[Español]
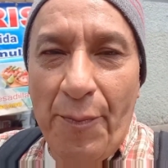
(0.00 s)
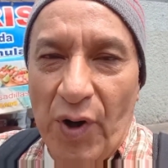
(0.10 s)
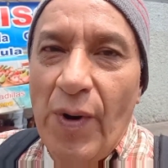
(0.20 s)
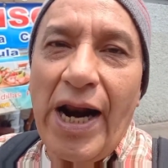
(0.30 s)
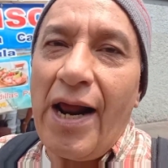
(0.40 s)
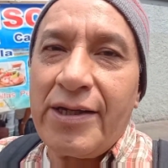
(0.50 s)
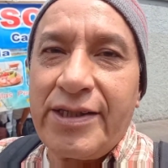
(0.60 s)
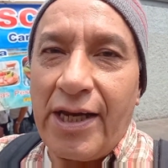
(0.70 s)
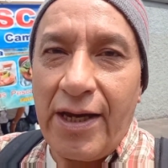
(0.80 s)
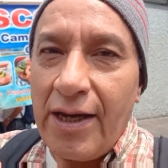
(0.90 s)
probar, a,
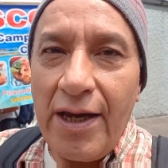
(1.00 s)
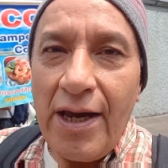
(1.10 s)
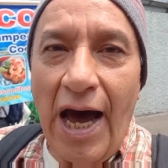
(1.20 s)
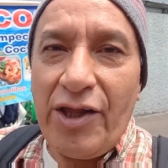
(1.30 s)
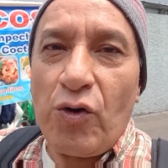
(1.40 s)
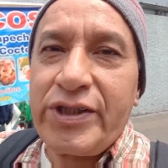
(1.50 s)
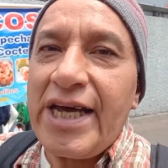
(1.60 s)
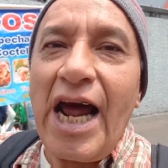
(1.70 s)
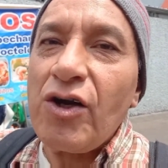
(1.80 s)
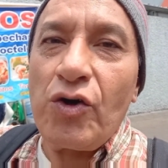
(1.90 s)
este, a
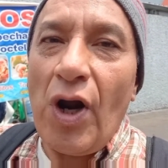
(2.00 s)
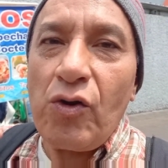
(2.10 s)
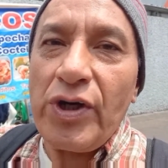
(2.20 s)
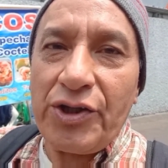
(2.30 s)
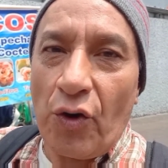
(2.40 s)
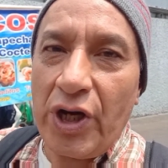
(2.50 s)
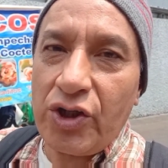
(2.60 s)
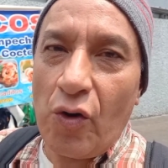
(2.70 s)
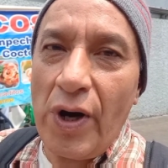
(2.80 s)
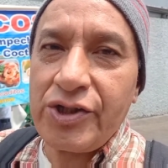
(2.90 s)
degustar algo, ¿no? algún
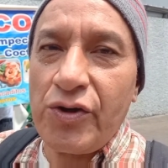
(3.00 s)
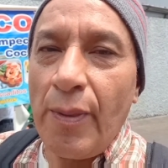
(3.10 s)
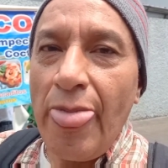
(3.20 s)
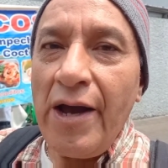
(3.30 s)
antojito o eso.